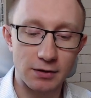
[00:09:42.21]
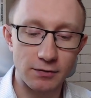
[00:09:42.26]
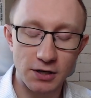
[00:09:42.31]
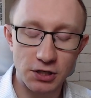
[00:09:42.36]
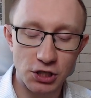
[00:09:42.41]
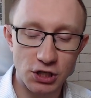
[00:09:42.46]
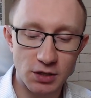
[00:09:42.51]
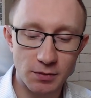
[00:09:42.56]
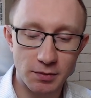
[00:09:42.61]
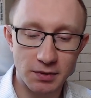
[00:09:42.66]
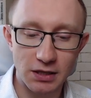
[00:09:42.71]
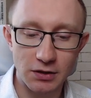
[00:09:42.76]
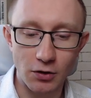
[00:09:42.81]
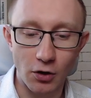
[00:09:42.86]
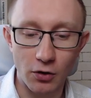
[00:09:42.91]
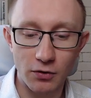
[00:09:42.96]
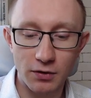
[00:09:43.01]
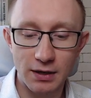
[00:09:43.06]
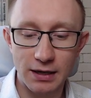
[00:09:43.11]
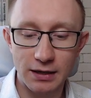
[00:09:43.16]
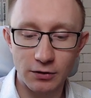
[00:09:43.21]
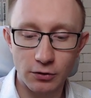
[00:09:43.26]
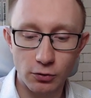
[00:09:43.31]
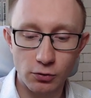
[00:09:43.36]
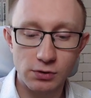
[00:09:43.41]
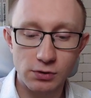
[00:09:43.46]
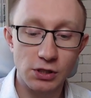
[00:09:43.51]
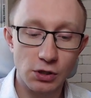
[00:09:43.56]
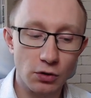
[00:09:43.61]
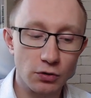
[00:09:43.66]
Ważne, żeby ten online
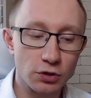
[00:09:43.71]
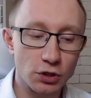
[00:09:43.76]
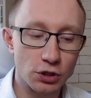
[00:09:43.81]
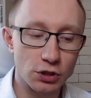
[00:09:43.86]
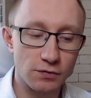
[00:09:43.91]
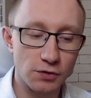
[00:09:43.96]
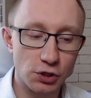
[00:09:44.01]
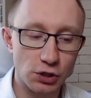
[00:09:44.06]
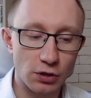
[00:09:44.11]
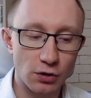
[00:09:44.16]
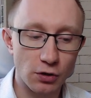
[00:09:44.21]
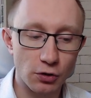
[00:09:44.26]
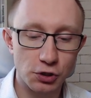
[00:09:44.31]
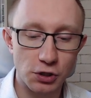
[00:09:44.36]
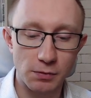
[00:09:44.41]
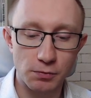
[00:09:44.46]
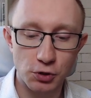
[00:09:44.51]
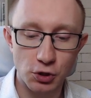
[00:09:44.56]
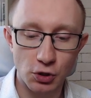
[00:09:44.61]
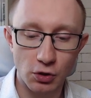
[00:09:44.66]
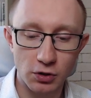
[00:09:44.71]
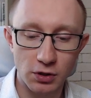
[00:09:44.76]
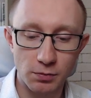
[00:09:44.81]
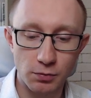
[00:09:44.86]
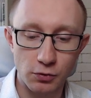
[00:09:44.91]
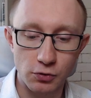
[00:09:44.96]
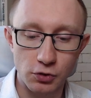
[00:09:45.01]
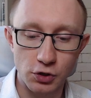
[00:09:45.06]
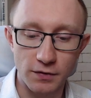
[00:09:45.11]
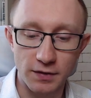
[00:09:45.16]
rósł i on rzeczywiście rośnie, przychody
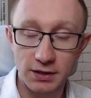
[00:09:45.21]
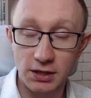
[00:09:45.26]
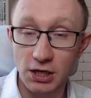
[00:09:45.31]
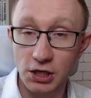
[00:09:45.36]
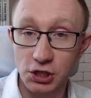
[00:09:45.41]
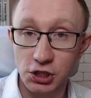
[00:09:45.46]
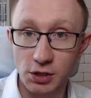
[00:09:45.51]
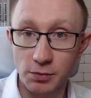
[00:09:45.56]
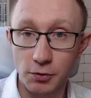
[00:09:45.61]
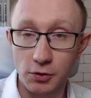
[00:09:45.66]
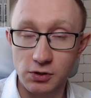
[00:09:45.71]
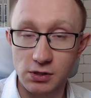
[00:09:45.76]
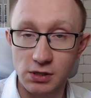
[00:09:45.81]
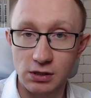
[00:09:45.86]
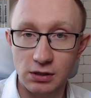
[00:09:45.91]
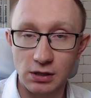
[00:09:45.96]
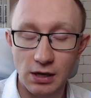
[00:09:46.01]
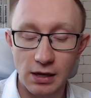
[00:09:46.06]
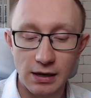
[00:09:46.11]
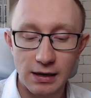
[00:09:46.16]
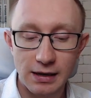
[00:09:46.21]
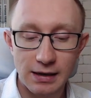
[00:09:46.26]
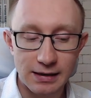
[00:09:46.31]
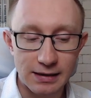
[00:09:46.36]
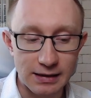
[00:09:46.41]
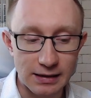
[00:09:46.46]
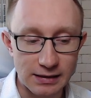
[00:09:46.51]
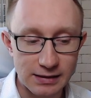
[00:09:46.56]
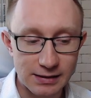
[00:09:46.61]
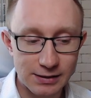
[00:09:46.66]
plus 19%,
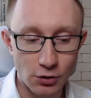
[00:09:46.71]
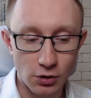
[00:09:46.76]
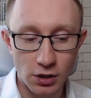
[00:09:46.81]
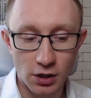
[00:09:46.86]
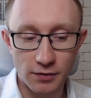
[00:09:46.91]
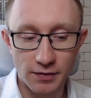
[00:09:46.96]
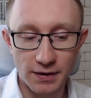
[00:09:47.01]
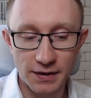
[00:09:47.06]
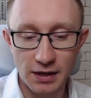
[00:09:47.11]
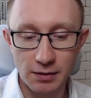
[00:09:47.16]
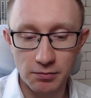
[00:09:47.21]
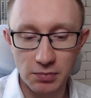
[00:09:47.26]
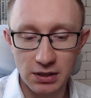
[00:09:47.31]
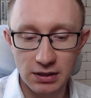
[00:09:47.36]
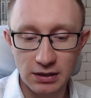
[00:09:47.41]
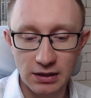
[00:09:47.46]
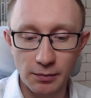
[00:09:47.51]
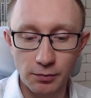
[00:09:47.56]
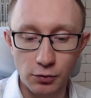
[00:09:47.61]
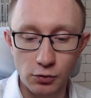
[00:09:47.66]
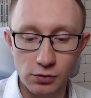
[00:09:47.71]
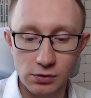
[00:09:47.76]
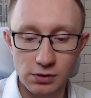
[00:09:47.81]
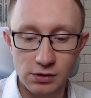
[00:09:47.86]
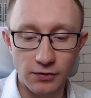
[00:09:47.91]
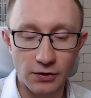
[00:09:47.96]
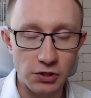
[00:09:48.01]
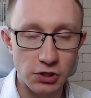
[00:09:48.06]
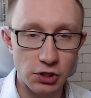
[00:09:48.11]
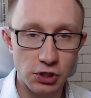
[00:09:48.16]
e, skorygowane EBITDA plus
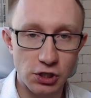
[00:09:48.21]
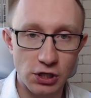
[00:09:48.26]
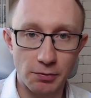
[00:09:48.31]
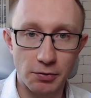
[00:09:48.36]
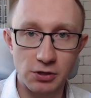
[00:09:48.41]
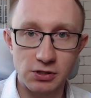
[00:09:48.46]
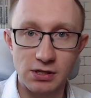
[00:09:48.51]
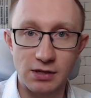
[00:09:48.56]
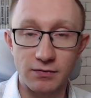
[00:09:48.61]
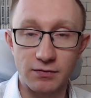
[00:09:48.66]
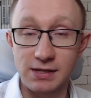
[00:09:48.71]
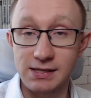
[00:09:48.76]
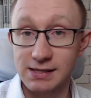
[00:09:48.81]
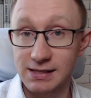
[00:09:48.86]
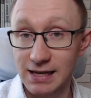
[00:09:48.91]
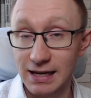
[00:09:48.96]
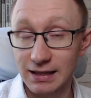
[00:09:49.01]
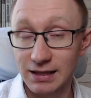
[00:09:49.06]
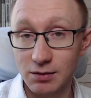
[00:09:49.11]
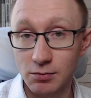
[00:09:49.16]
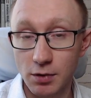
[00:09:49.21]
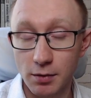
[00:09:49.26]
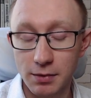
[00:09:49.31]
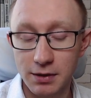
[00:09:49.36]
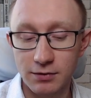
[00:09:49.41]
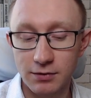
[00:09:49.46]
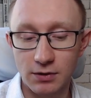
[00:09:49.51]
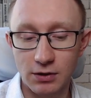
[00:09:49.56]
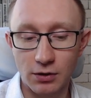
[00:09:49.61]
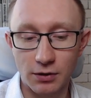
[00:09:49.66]
20%, więc na ten
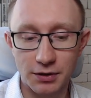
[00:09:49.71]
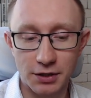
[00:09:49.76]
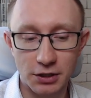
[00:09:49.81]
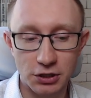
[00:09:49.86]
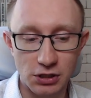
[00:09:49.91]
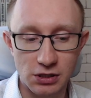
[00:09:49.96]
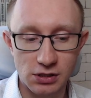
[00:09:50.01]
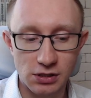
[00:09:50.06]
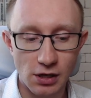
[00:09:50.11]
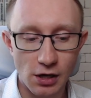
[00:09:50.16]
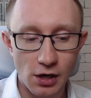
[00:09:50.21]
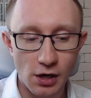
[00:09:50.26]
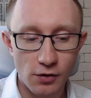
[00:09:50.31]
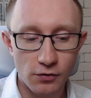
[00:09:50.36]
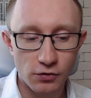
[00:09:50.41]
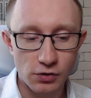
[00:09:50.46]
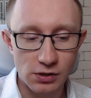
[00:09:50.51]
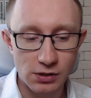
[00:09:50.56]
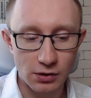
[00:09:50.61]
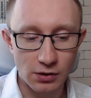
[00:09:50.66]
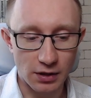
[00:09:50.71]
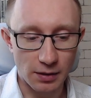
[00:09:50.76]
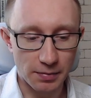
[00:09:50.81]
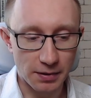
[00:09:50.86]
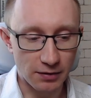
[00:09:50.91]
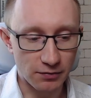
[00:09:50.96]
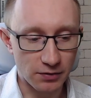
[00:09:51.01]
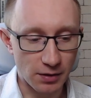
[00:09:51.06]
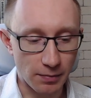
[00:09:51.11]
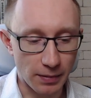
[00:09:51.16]
moment wygląda, że jest wszystko
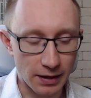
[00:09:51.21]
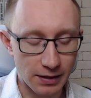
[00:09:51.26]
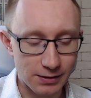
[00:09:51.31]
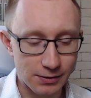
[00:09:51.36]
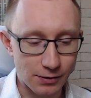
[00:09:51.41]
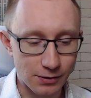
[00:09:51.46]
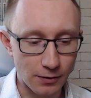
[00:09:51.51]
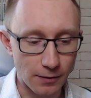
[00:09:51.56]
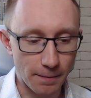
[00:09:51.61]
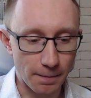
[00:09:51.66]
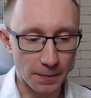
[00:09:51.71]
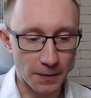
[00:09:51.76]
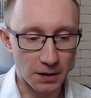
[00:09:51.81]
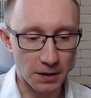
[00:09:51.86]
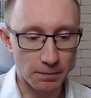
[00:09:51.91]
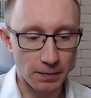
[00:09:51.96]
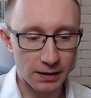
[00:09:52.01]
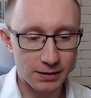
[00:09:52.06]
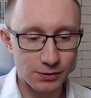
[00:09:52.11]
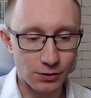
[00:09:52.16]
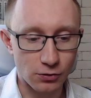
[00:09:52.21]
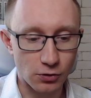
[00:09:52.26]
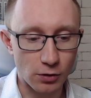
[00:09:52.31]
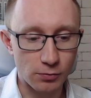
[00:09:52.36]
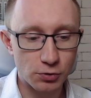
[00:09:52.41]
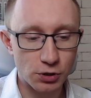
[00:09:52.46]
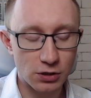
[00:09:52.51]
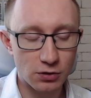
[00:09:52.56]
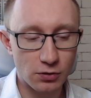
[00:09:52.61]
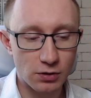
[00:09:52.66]
naprawdę bardzo, e, bardzo
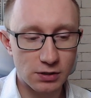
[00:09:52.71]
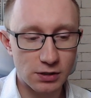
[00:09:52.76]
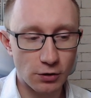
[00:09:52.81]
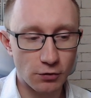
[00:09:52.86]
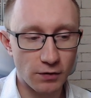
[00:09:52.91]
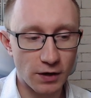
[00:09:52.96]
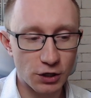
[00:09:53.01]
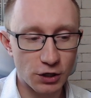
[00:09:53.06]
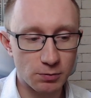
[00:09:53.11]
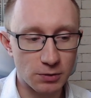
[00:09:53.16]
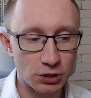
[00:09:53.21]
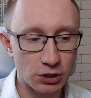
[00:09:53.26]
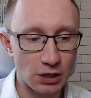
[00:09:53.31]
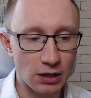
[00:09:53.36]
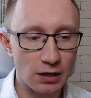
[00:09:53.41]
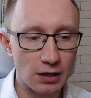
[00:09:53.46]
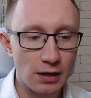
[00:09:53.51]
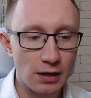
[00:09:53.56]
dobrze. No i zauważmy, że